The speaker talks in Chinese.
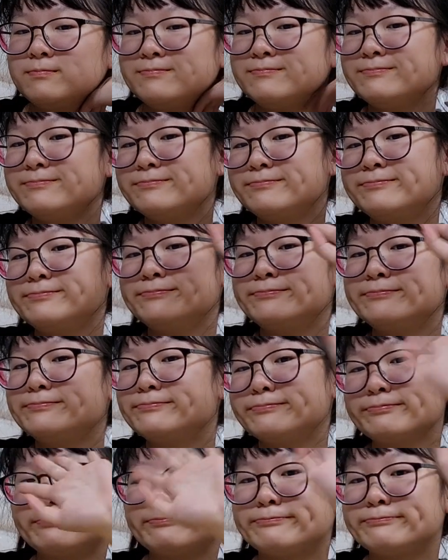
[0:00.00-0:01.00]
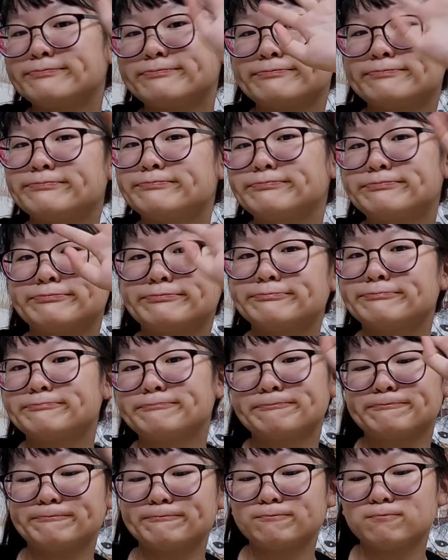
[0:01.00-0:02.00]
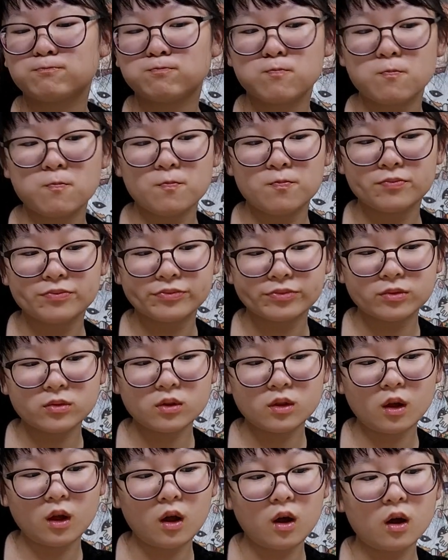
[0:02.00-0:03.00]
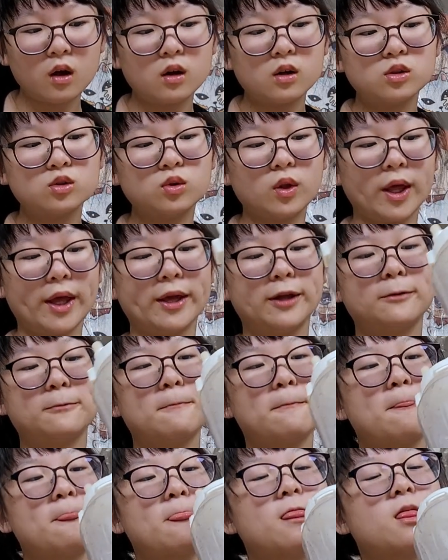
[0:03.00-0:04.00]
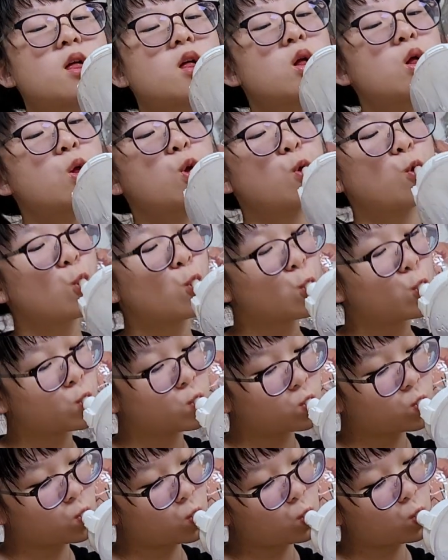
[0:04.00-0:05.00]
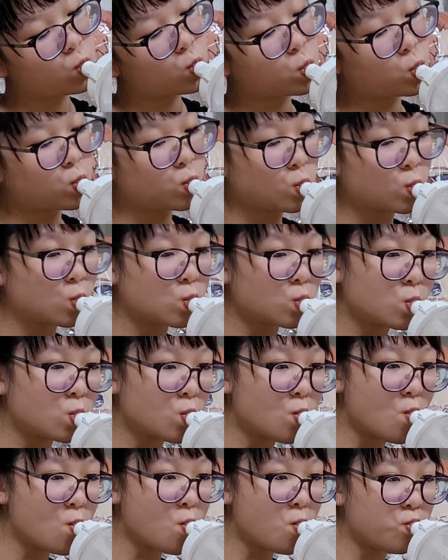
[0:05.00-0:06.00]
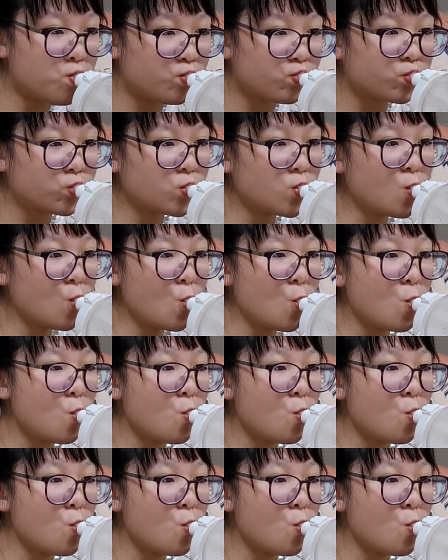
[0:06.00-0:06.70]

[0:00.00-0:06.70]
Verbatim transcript: 里啦，大家想吃可以去唐吉诃德买看看啦，我们觉得很好吃。虽然辣，但是好吃。